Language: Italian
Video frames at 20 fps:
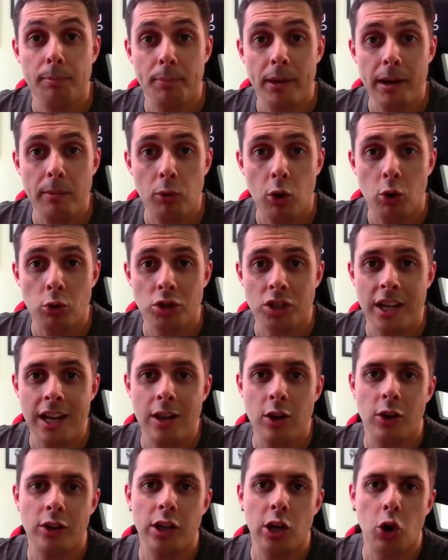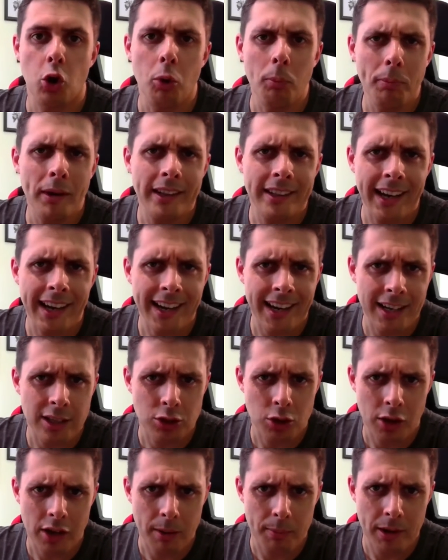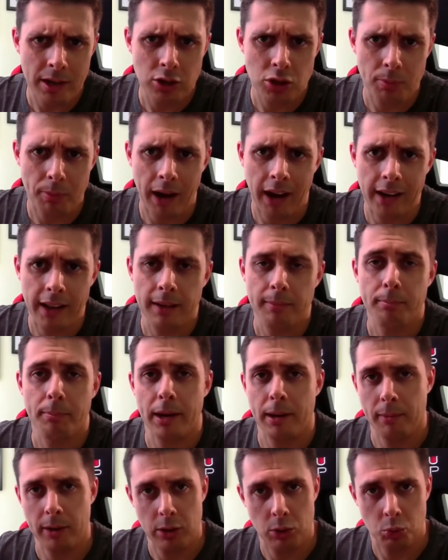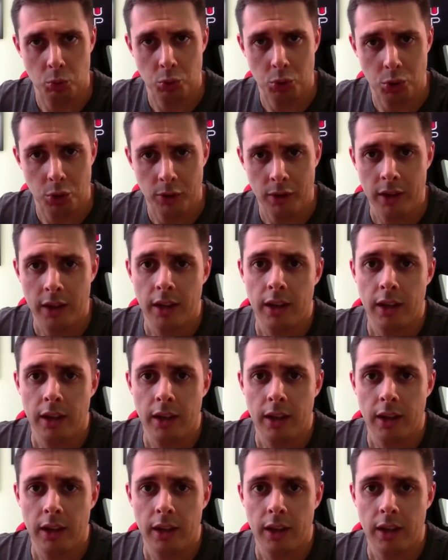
primo consiglio è di completare la storia principale, prima di tutto.